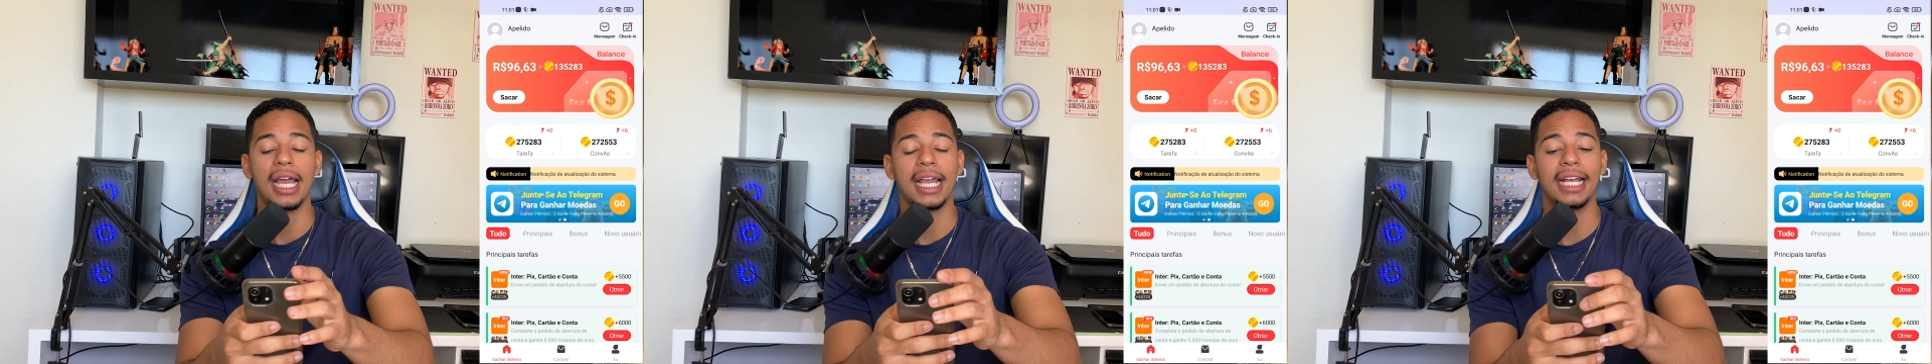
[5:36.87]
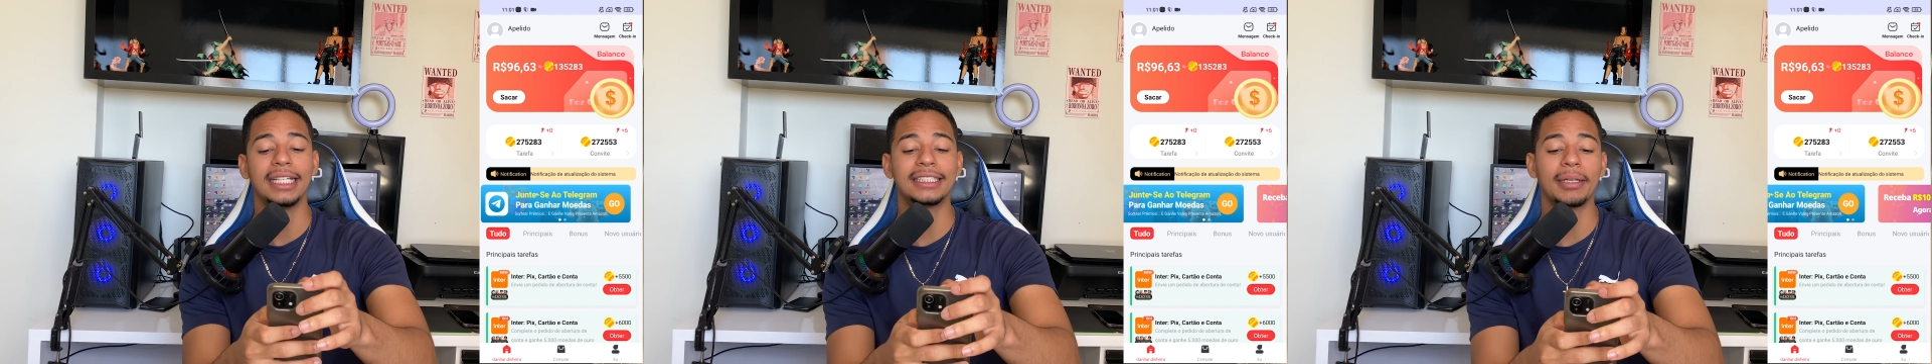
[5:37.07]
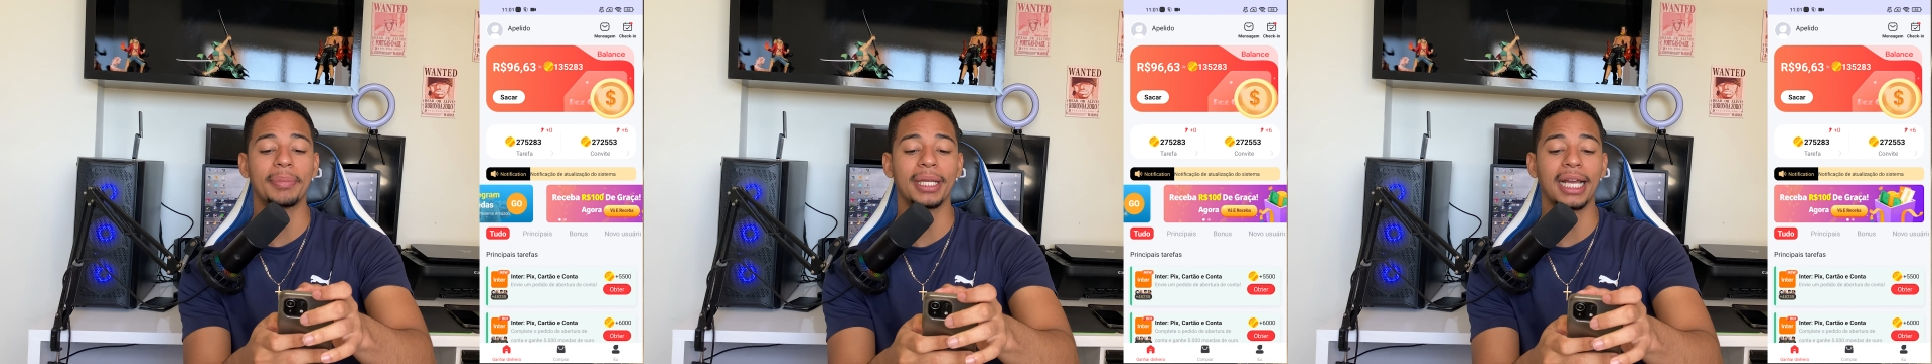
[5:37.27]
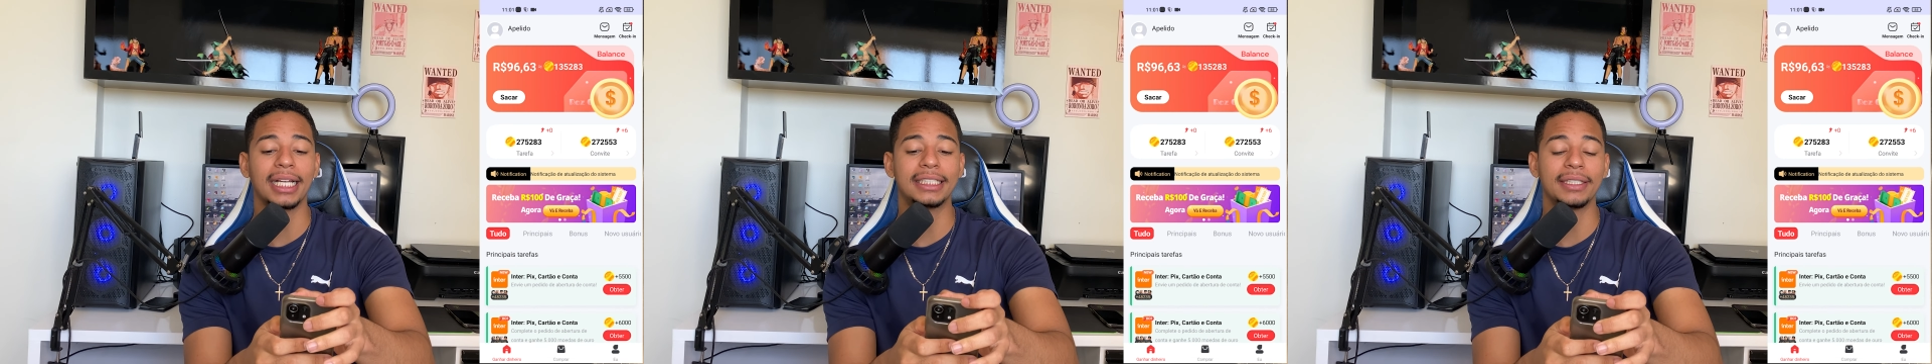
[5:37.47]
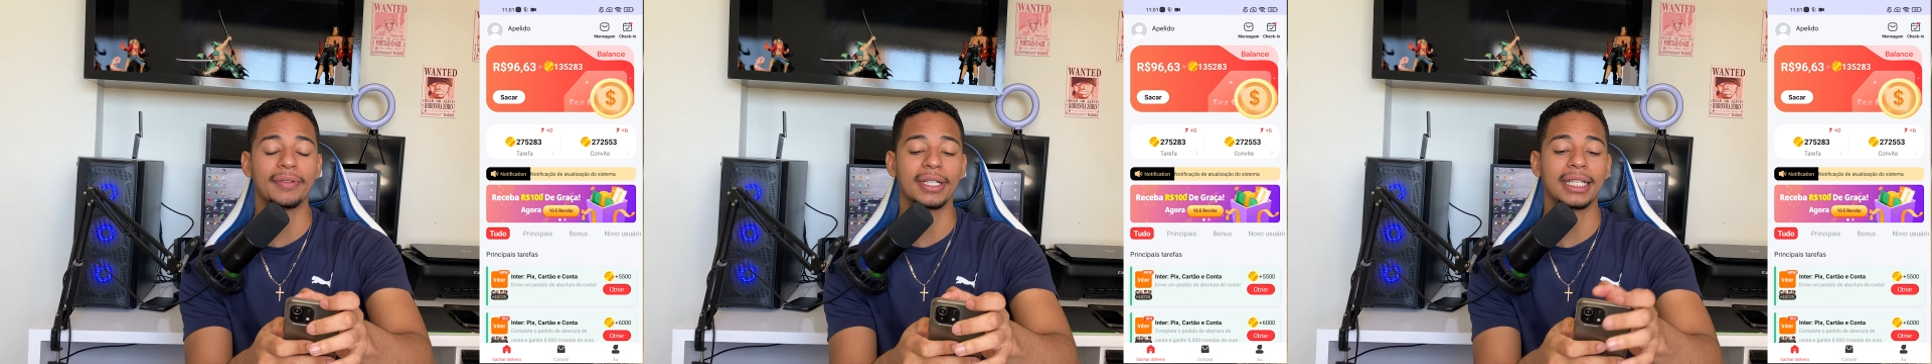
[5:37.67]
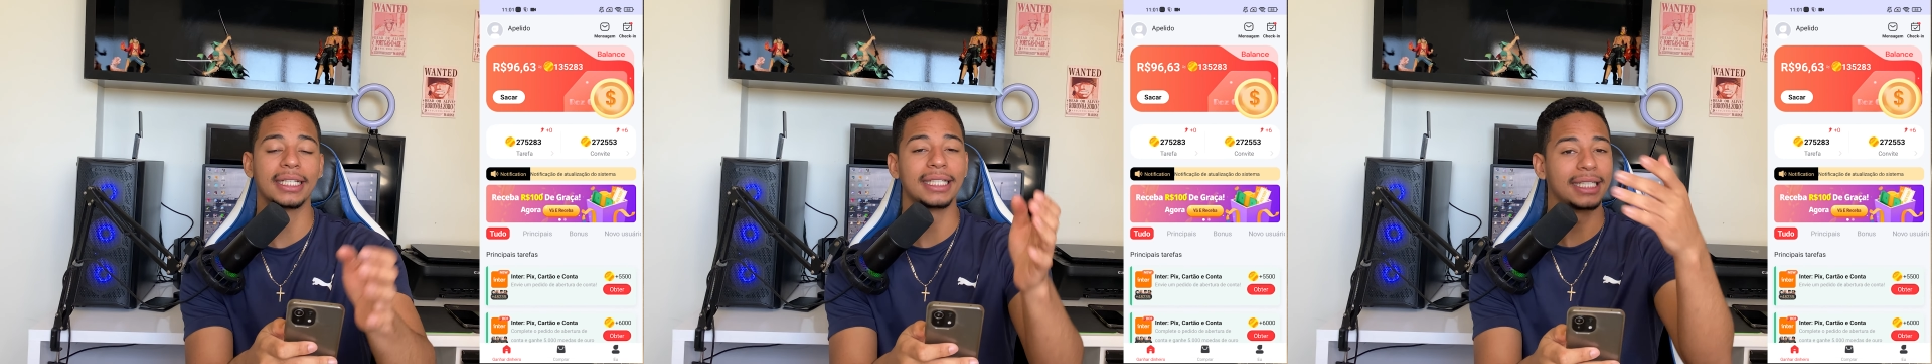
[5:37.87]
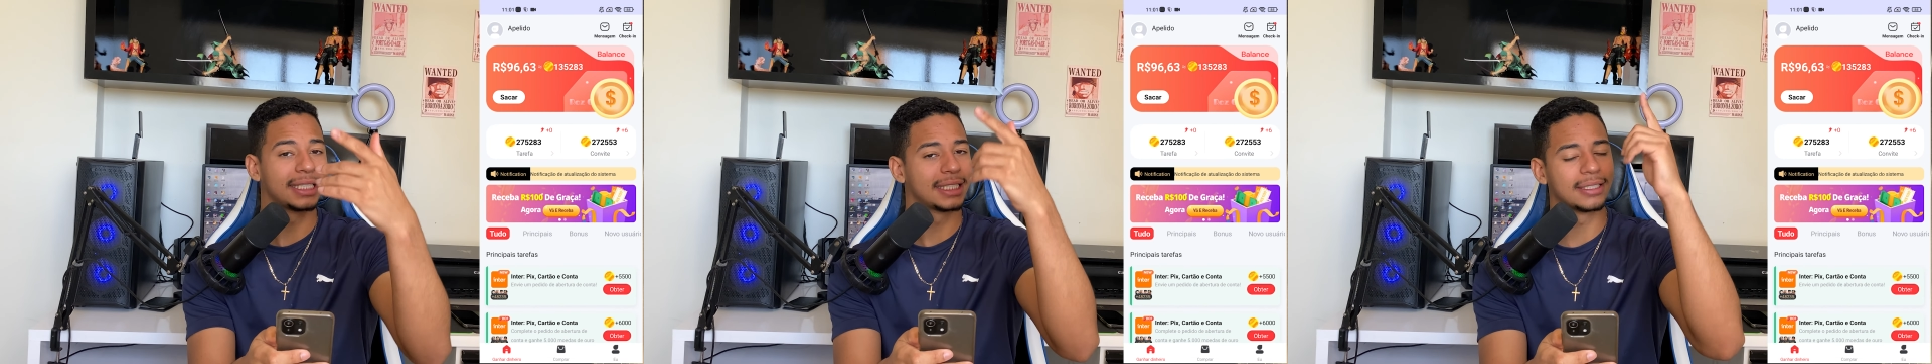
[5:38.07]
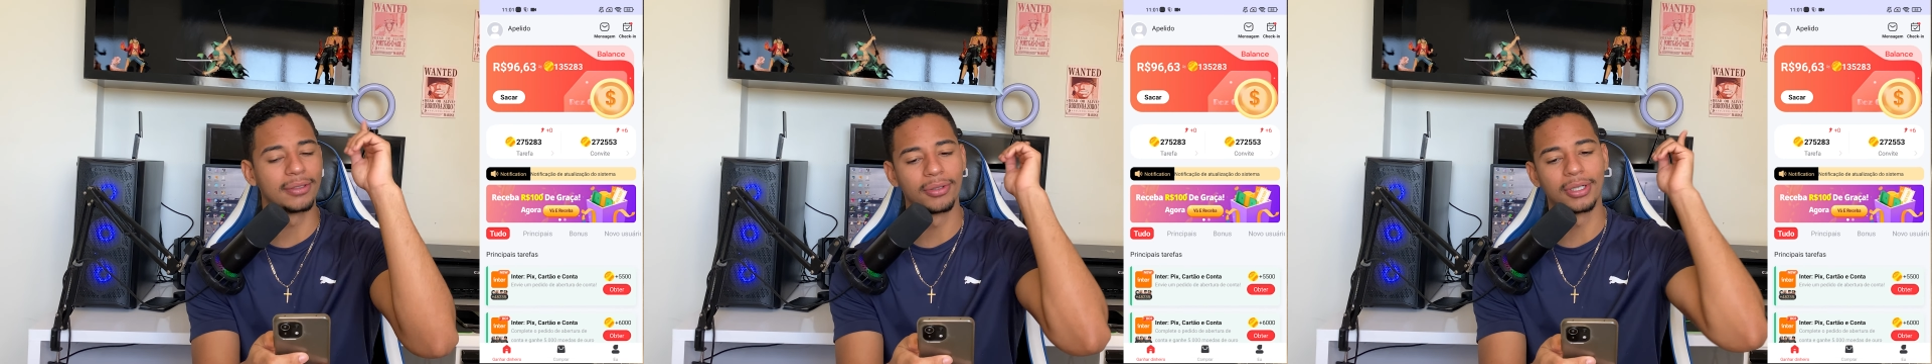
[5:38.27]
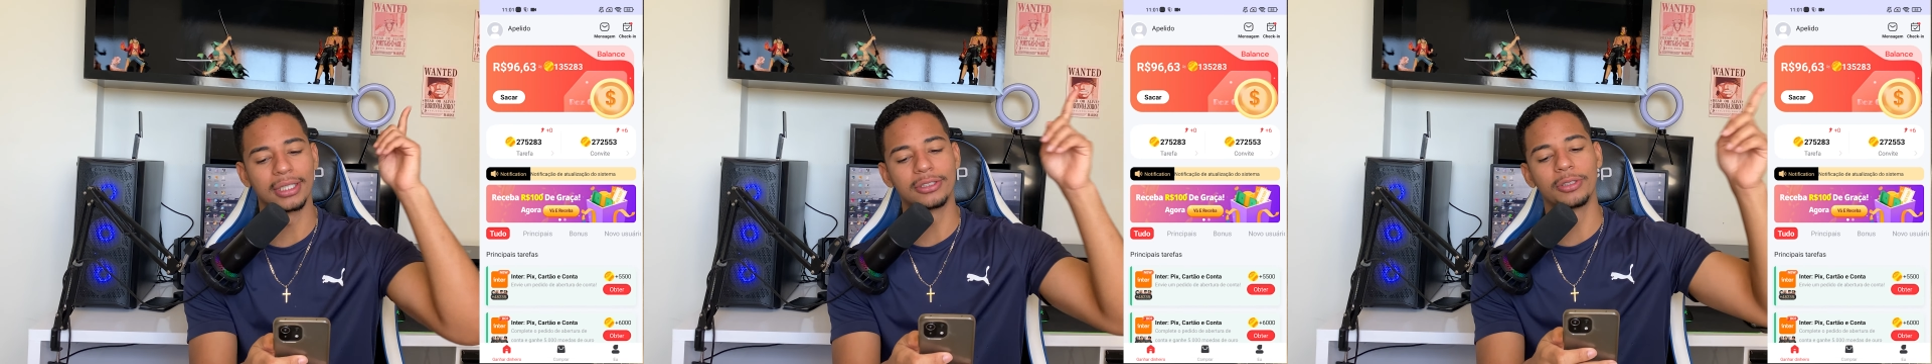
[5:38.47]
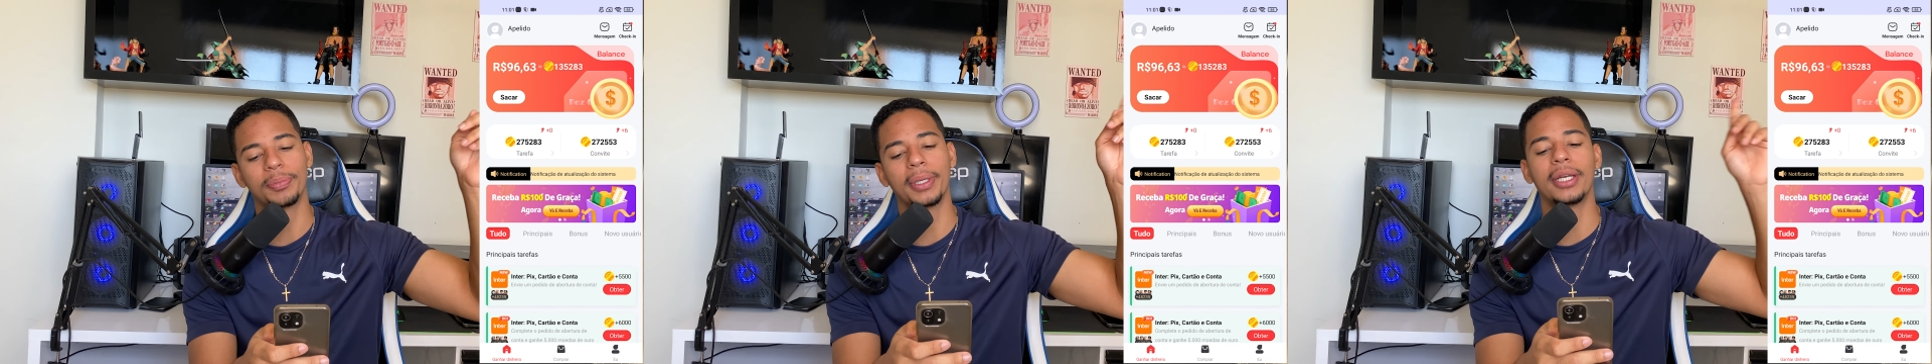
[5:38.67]
Esse aplicativo aqui no
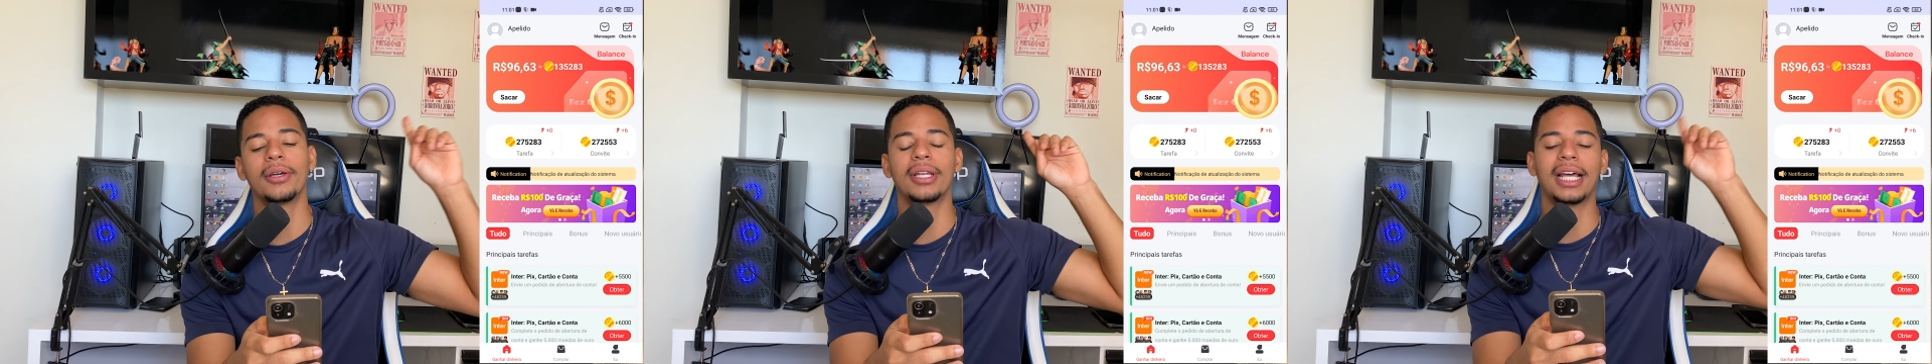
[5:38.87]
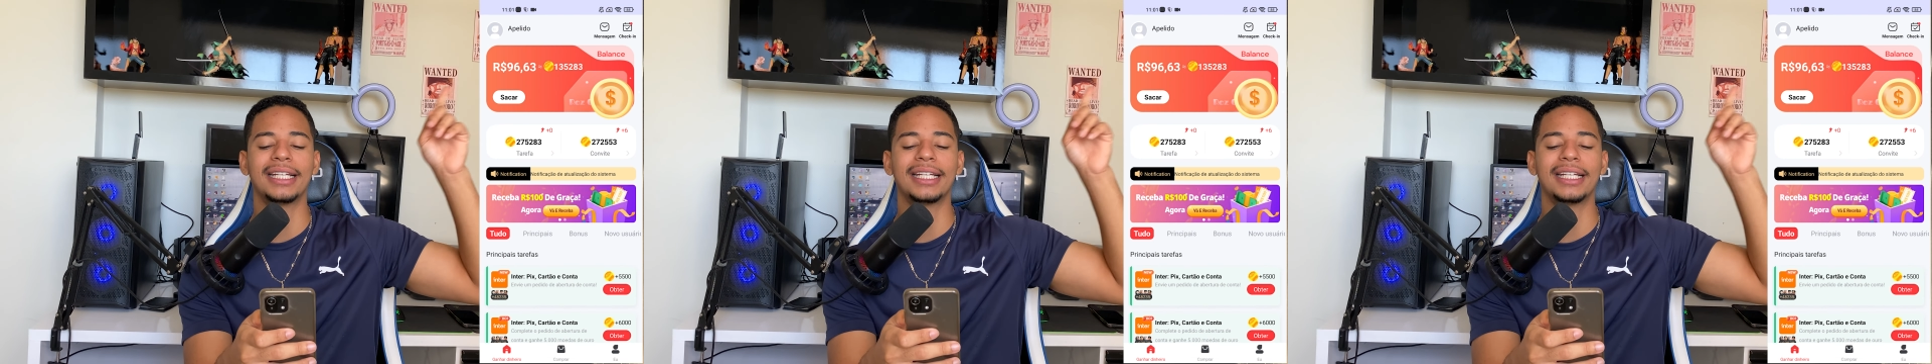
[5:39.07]
canto superior